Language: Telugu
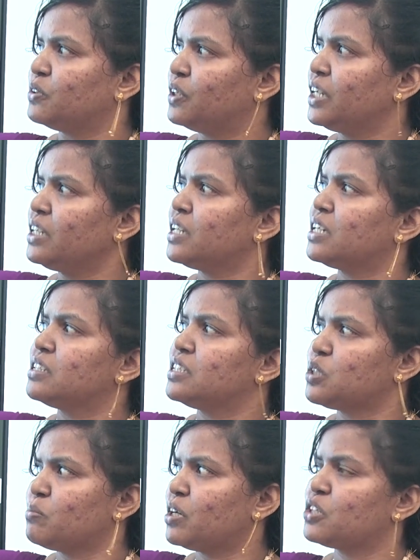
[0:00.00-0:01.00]
ఉండి దాని
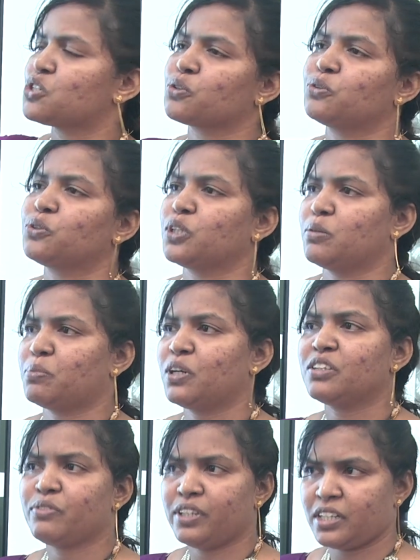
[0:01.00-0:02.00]
దిశ మార్చుకుంటున్నప్పుడు
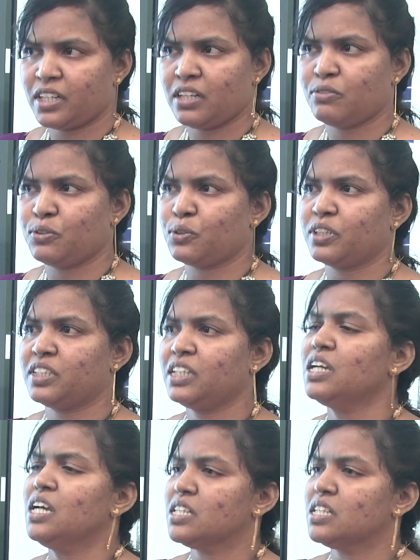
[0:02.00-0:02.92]
అది వీకెన్ అవుతుంది